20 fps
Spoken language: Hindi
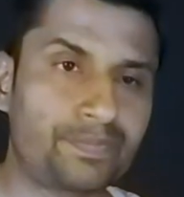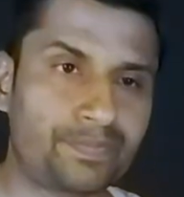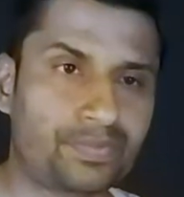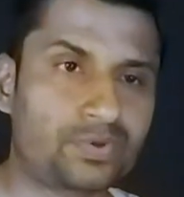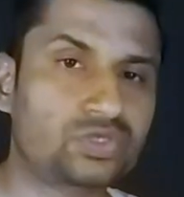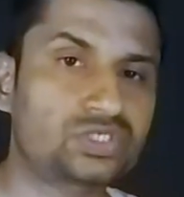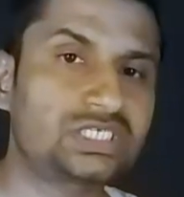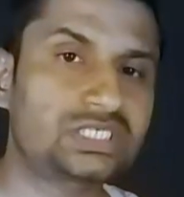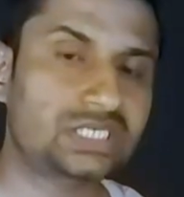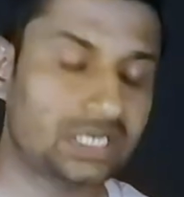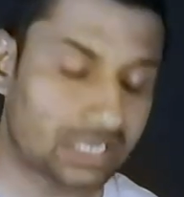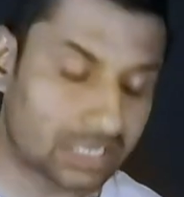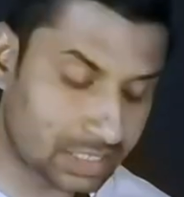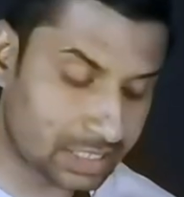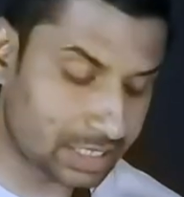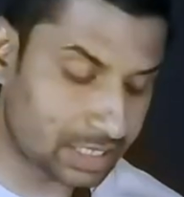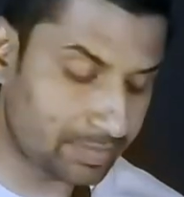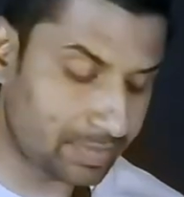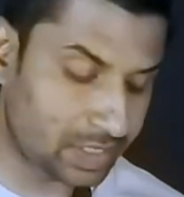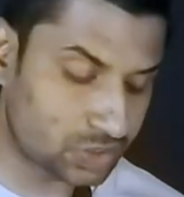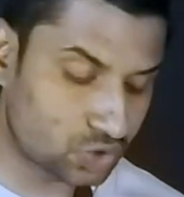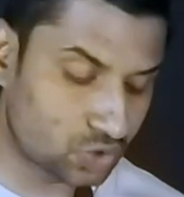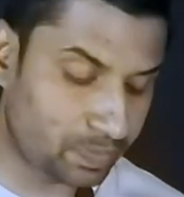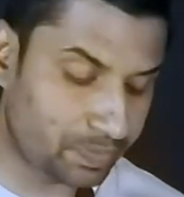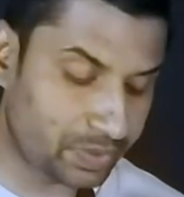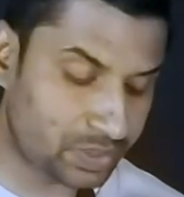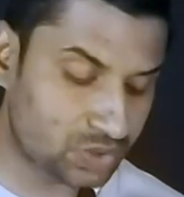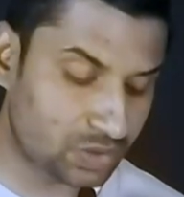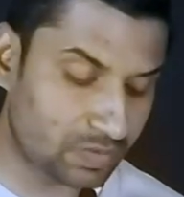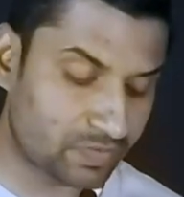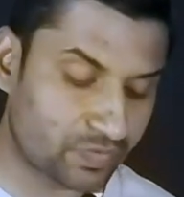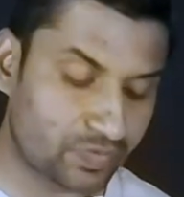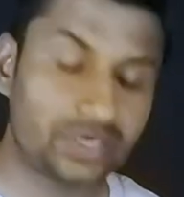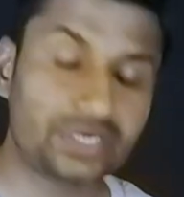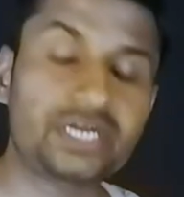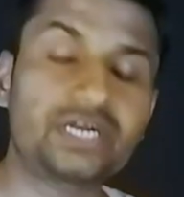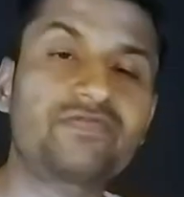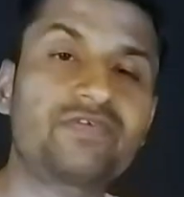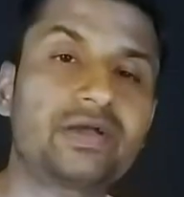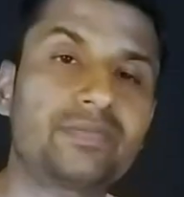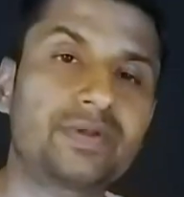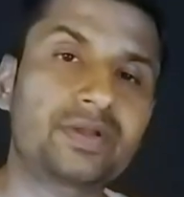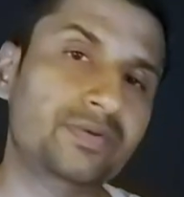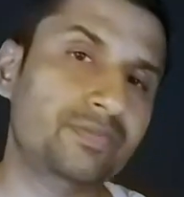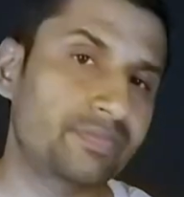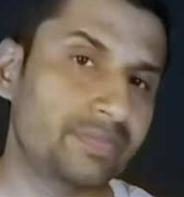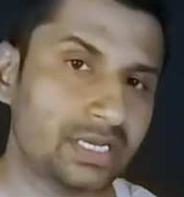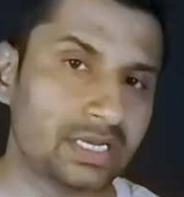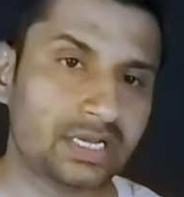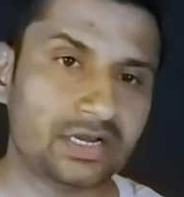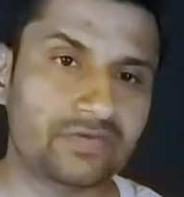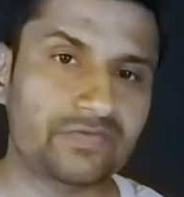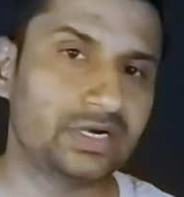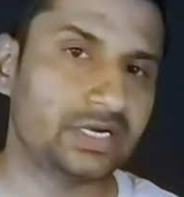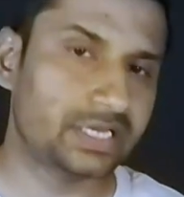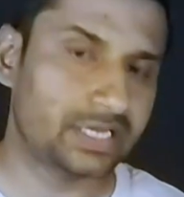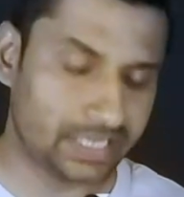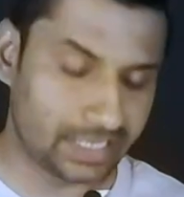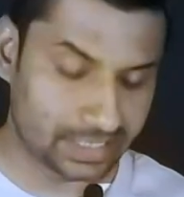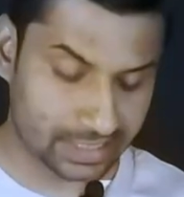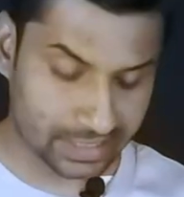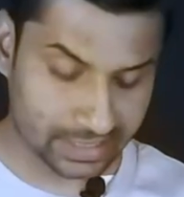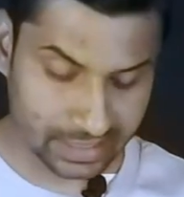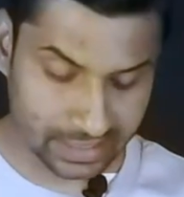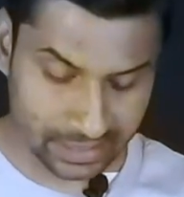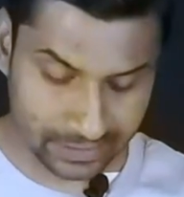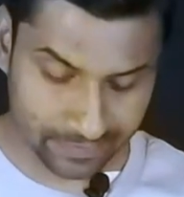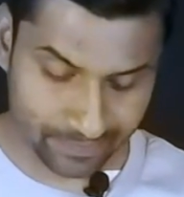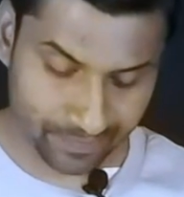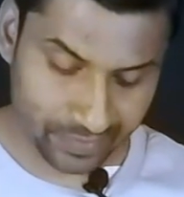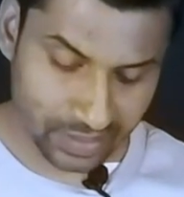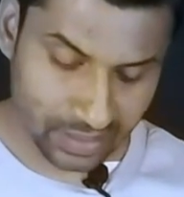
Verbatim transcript: प्रोसेस करने के बाद सुपर सॉफ्ट क्विल्टेड फैब्रिक में कन्वर्ट किया जाता है